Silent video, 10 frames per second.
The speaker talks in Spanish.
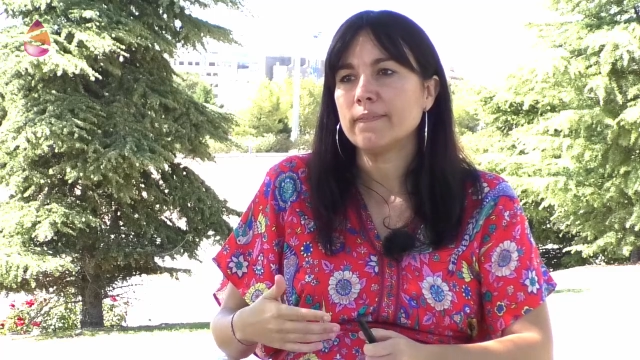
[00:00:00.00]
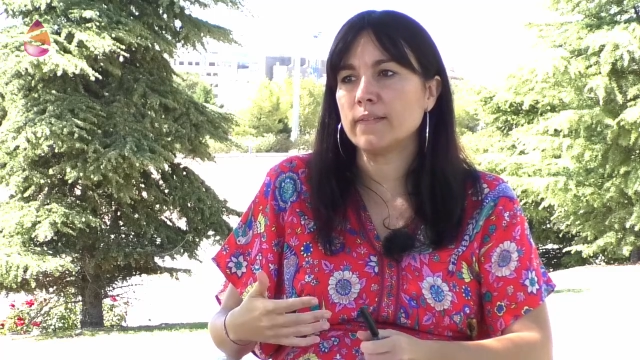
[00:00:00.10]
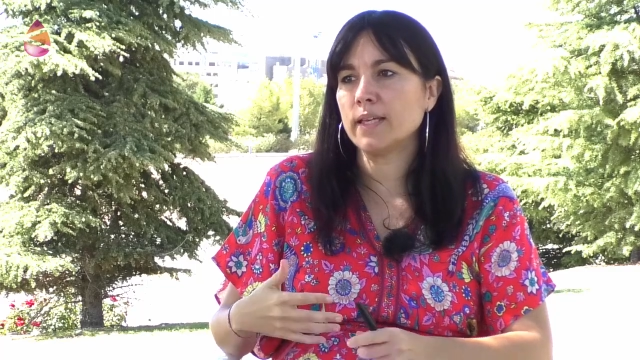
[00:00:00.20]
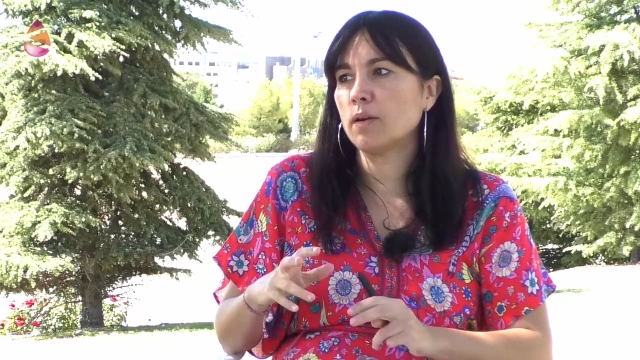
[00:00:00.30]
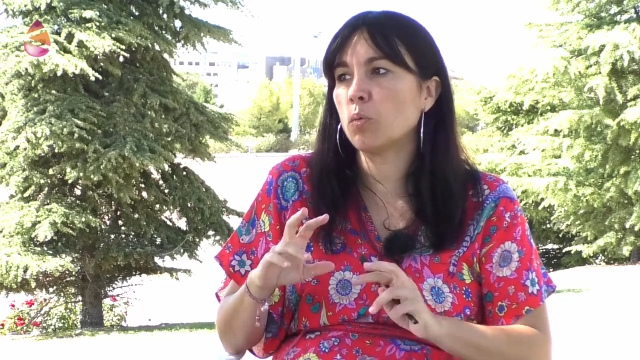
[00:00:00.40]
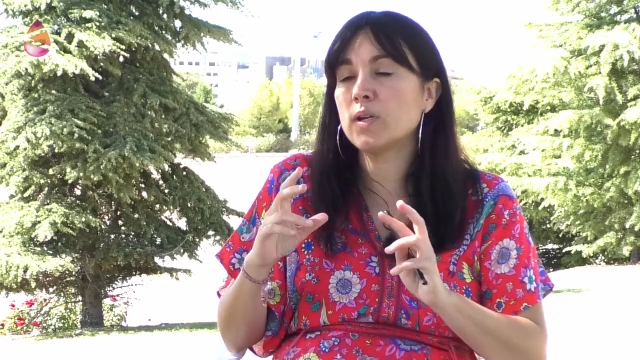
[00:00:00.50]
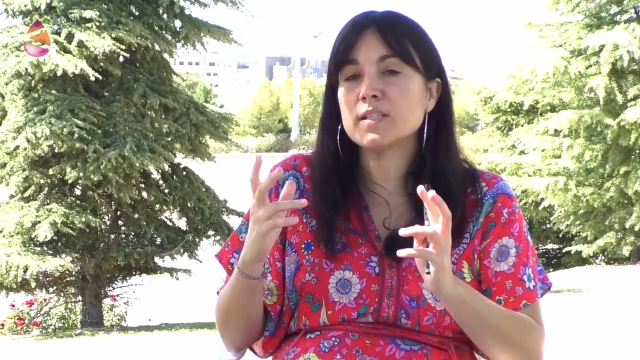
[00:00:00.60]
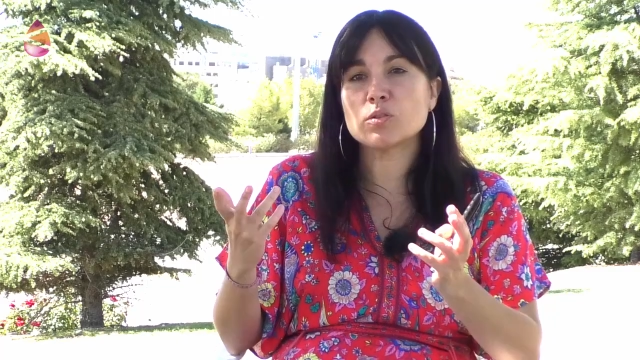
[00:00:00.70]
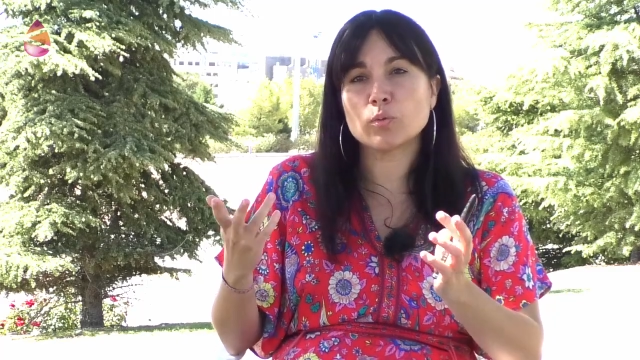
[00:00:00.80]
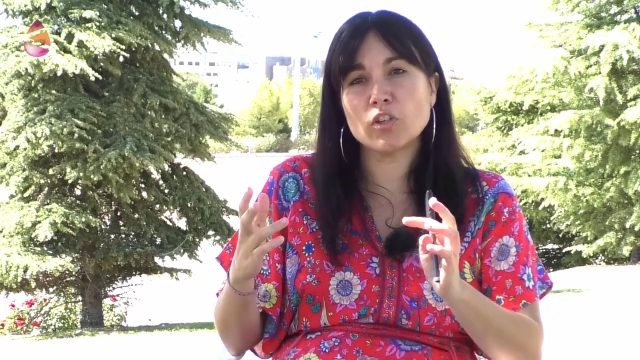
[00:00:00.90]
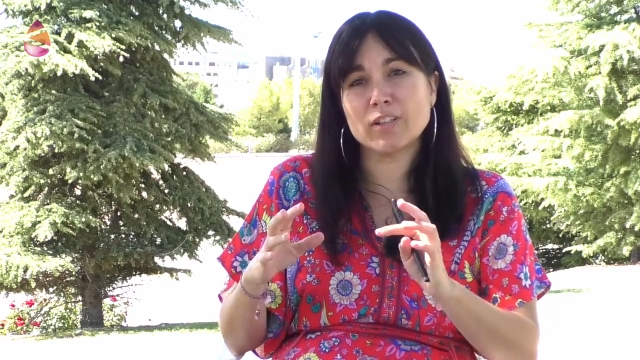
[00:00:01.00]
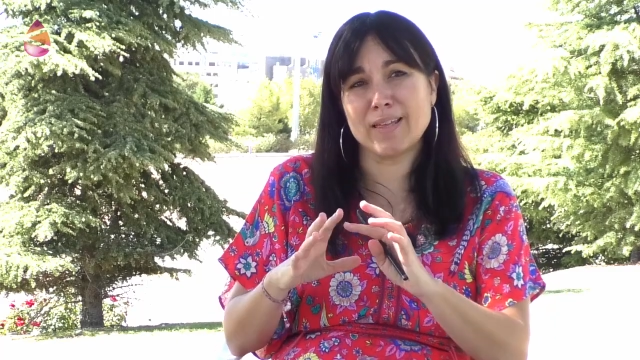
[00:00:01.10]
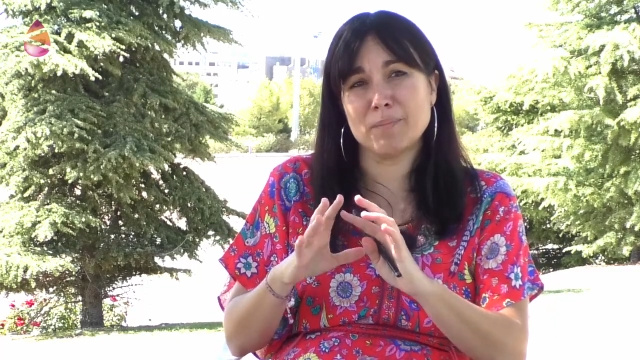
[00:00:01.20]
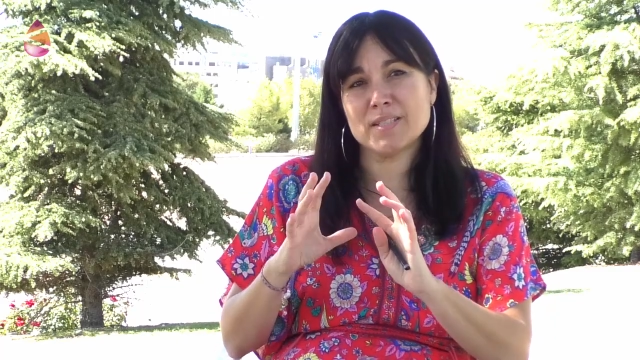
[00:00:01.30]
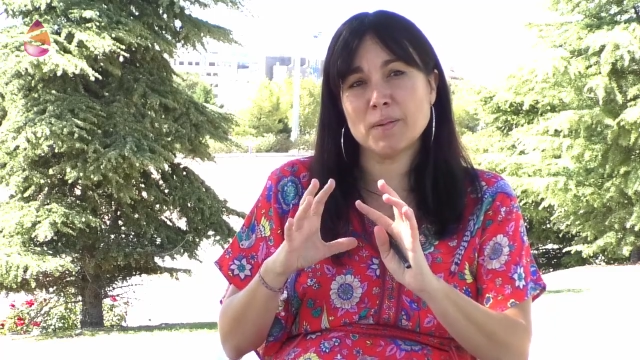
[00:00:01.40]
de un estudio que
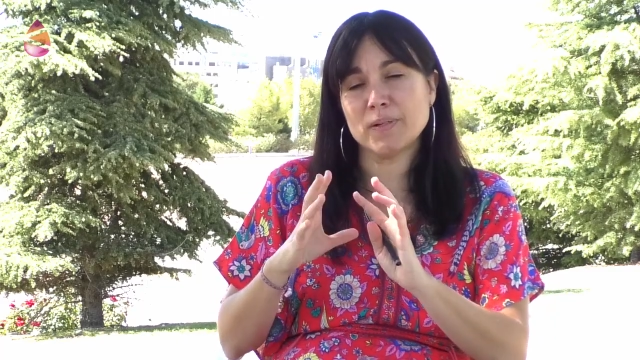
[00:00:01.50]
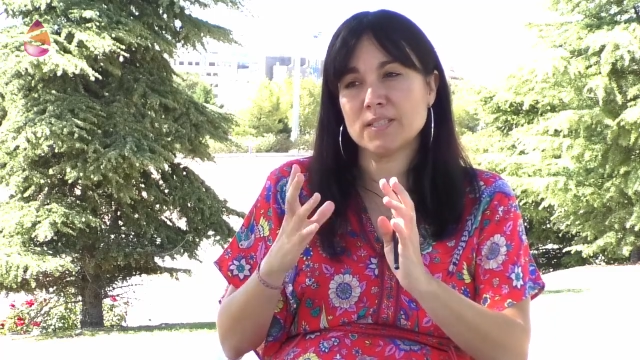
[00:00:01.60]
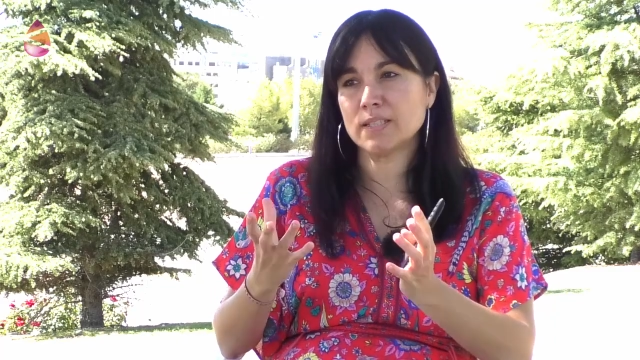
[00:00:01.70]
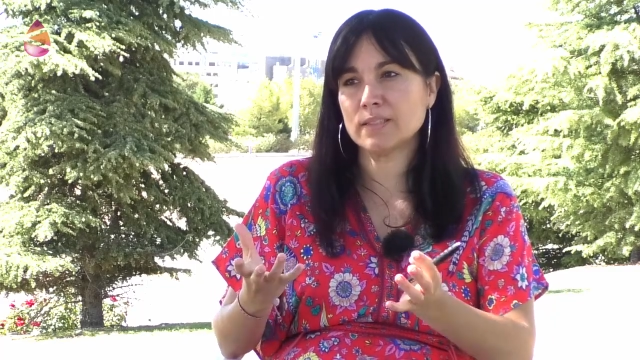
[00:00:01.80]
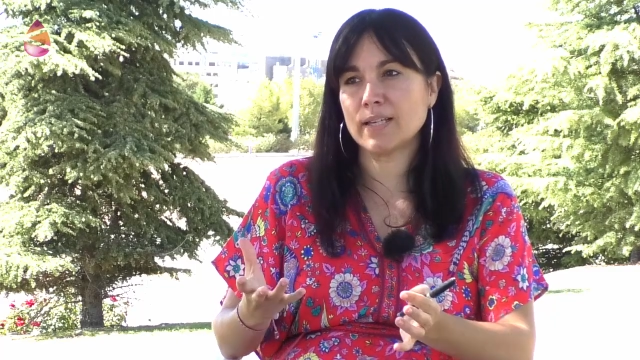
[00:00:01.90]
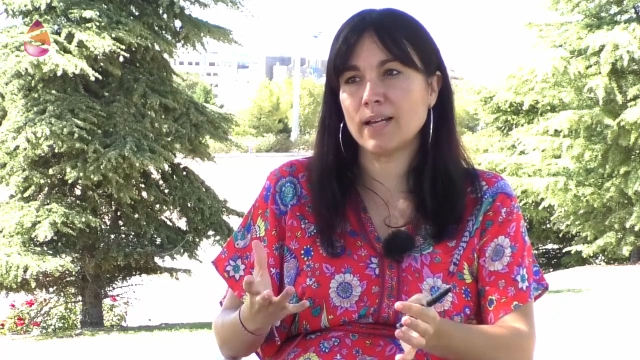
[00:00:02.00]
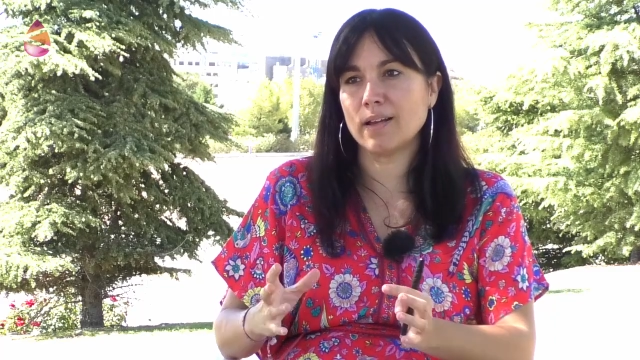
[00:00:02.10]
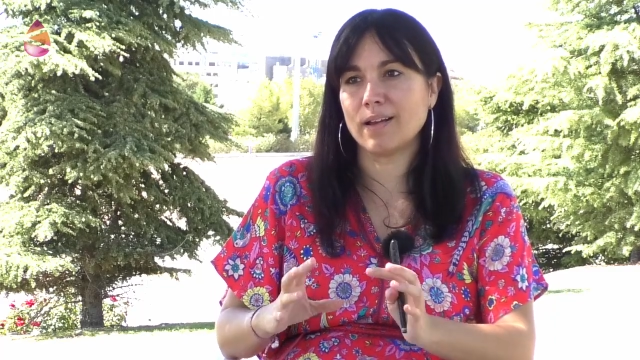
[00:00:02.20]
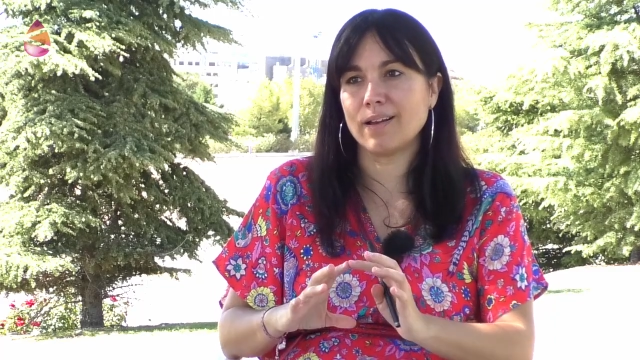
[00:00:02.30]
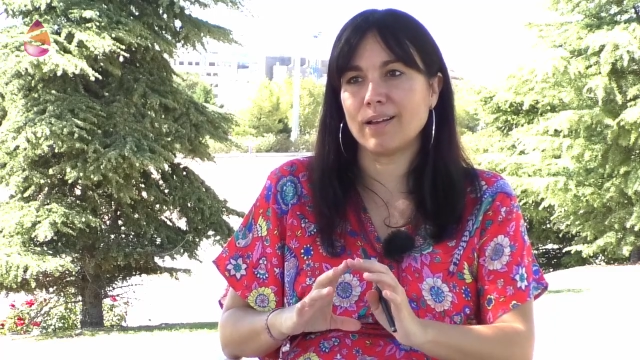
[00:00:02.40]
además se presenta